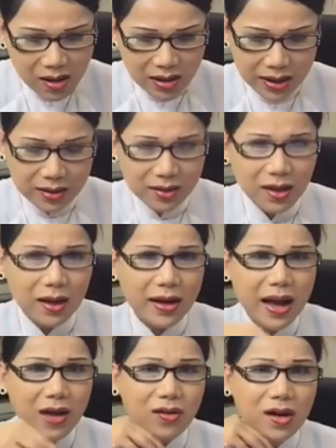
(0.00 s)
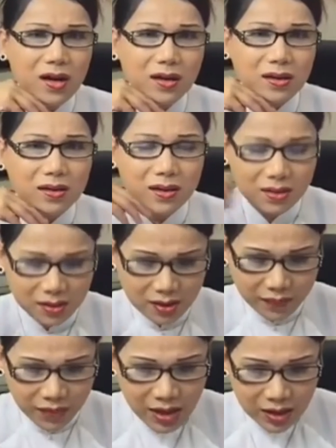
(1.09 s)
ư là vấn đề là đau đớn rồi
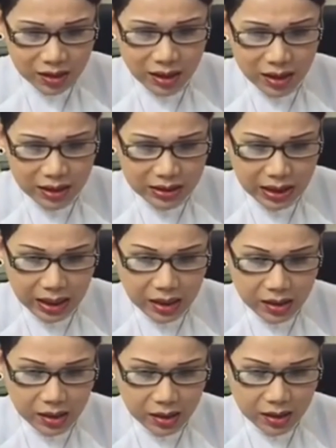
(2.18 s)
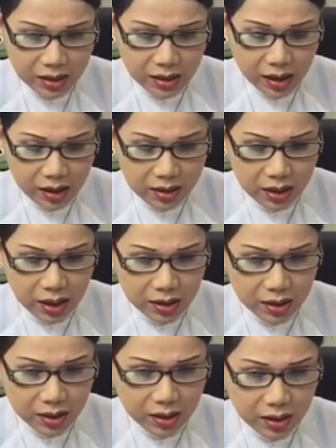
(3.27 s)
ha chị lisa ơi hết
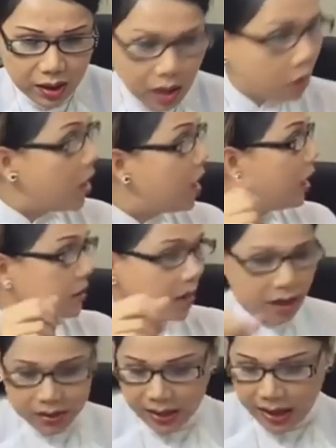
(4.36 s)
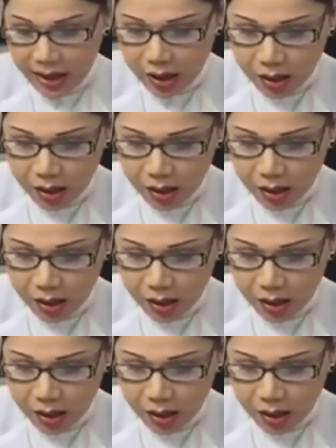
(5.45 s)
giờ rồi kìa chị ủa hết giờ rồi hả